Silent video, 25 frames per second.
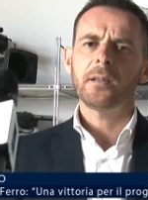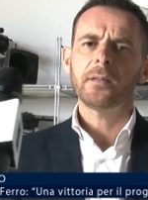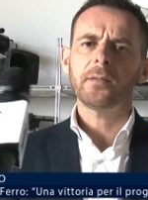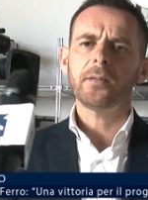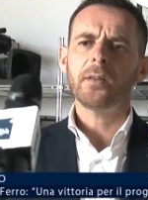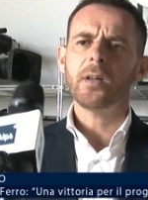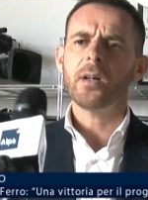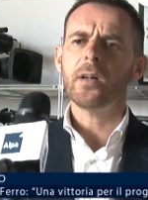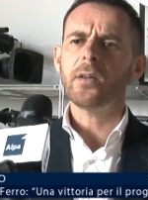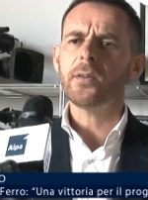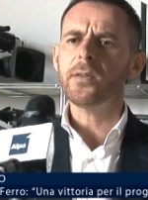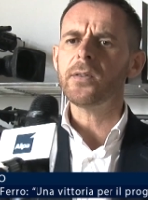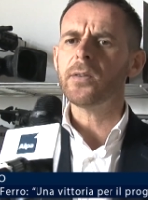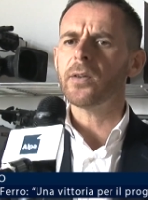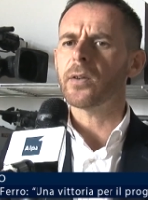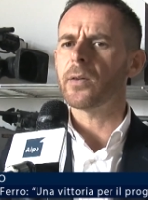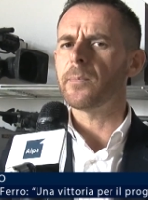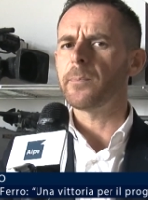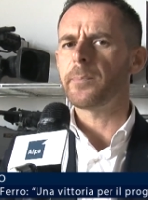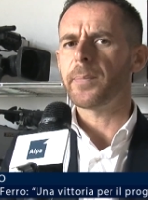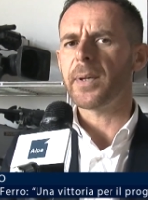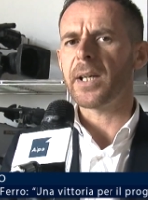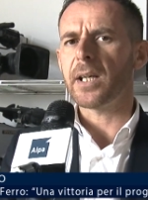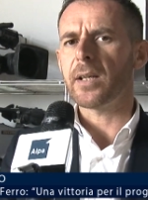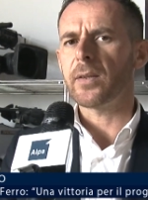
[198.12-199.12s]
No, io
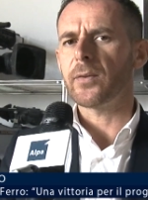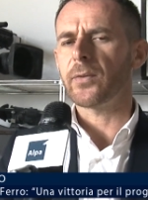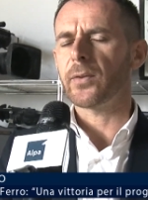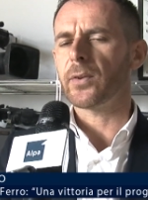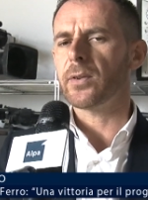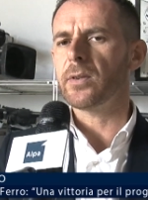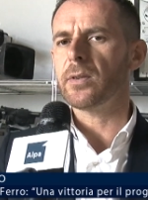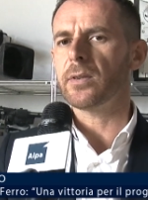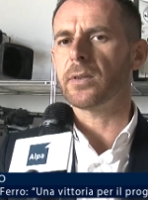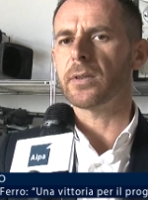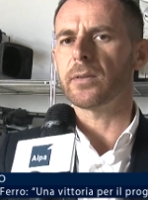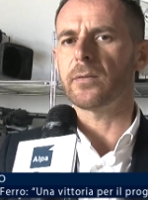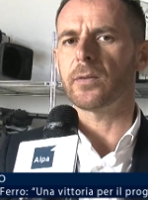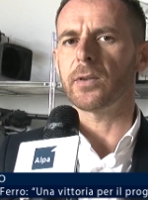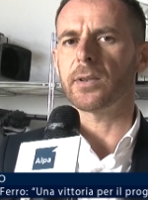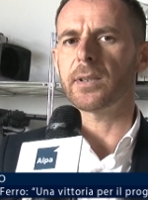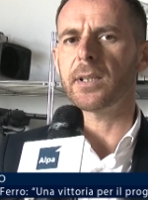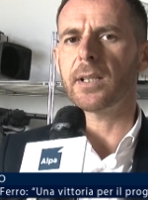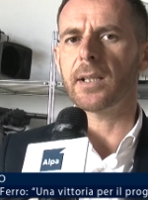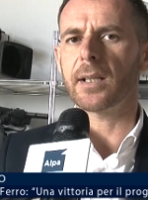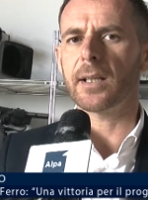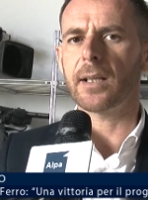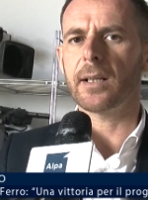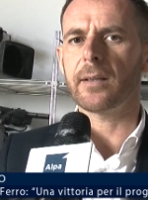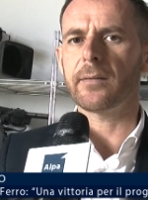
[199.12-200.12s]
non penso, io devo
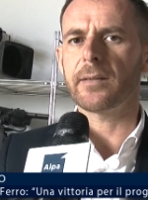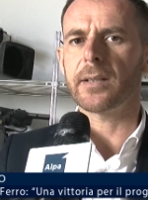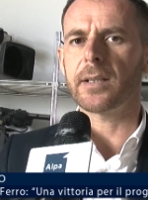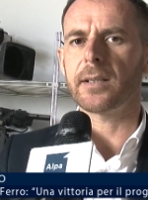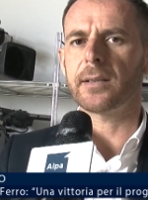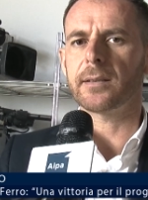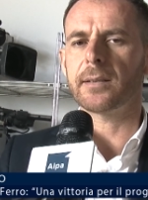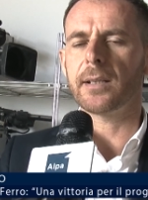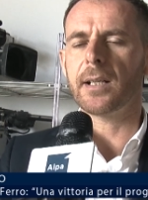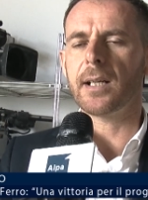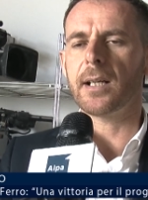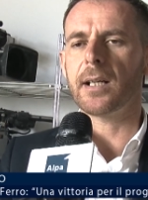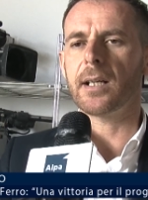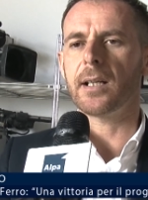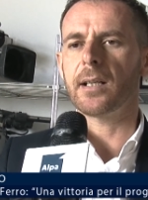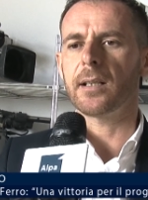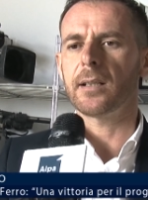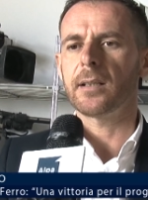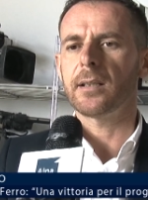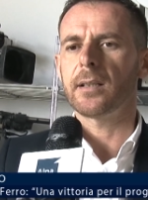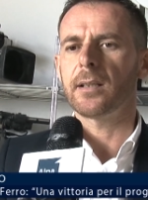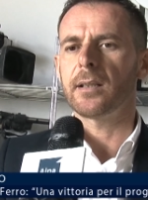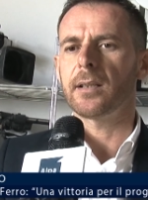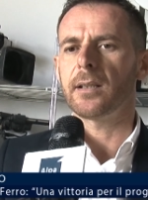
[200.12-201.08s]
dire la verità,